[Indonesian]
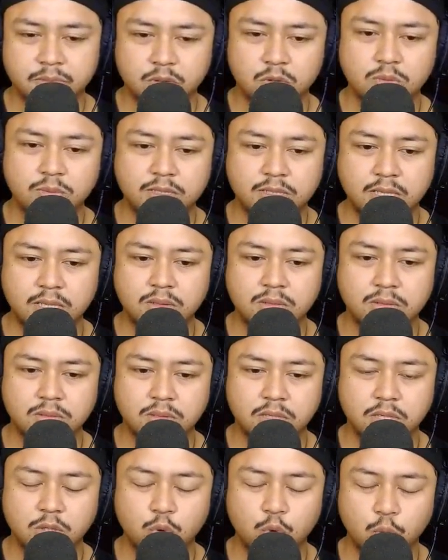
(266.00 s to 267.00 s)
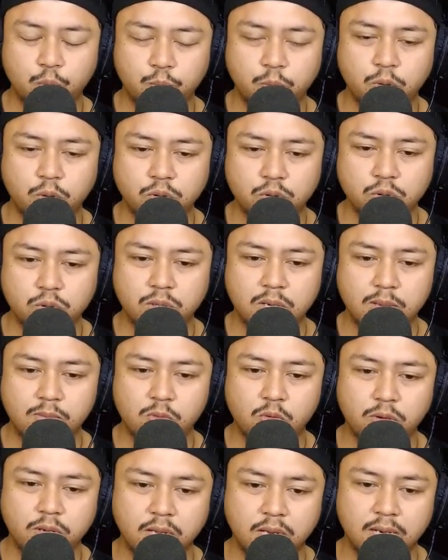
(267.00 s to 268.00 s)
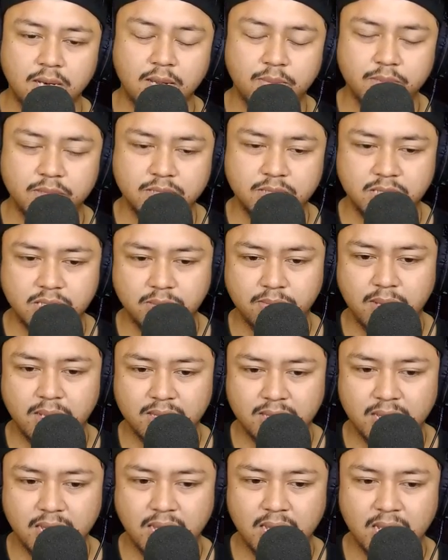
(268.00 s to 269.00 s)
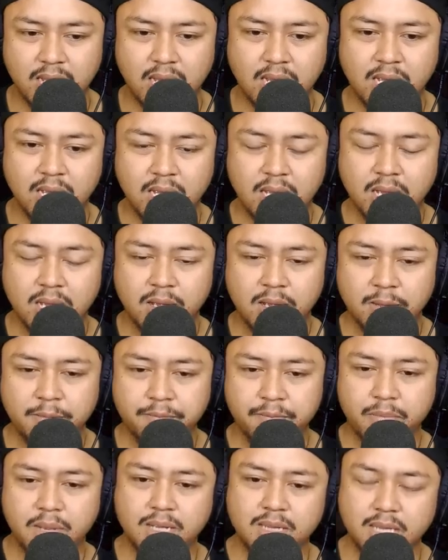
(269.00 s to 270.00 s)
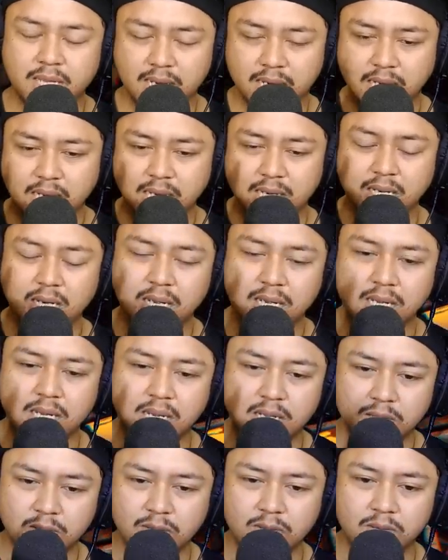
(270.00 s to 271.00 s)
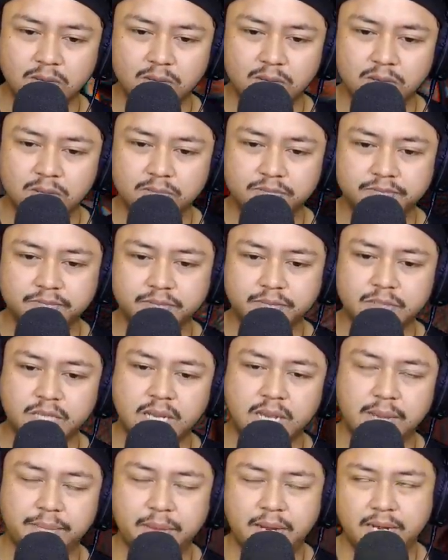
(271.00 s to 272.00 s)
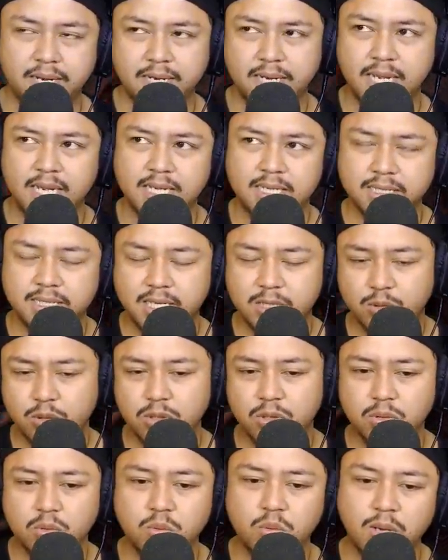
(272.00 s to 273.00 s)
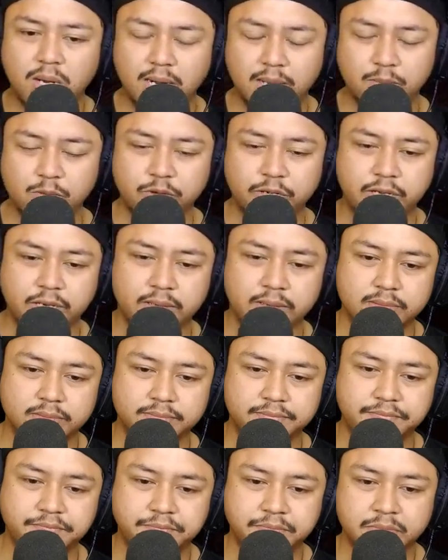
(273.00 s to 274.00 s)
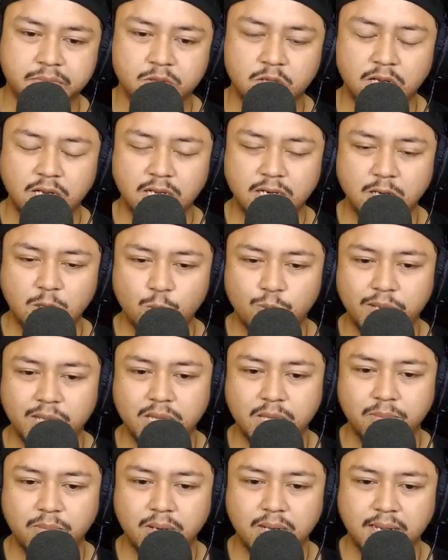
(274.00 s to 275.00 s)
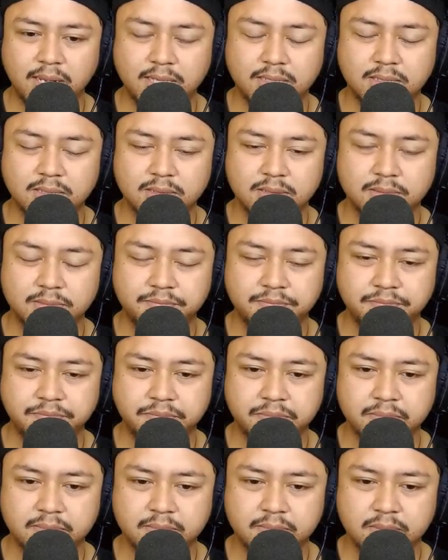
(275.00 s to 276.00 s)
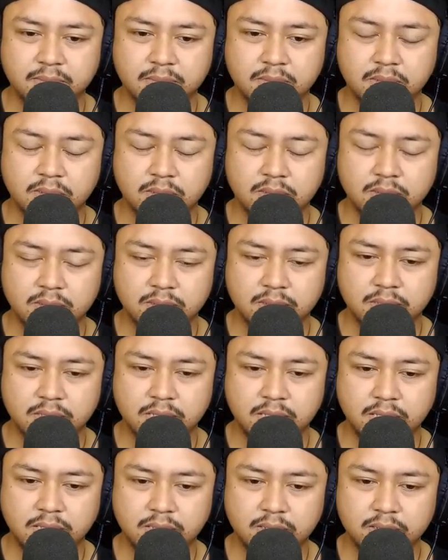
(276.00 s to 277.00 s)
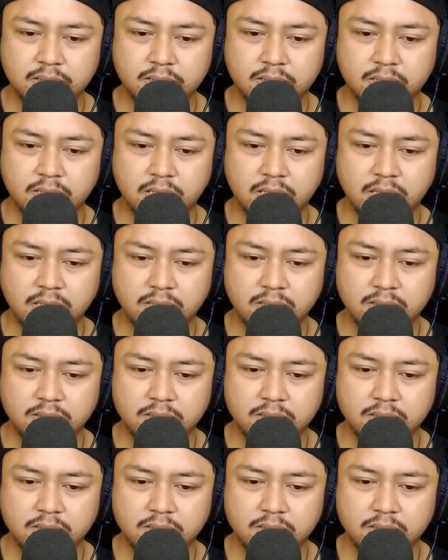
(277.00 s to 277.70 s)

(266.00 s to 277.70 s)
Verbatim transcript: itu bisa tuh itu pun juga mungkin ngabisin mata mata gerindanya itu ya paling enggak satu atau dua lah mungkin soalnya ini lumayan tebel guys ya, oke okay. okay.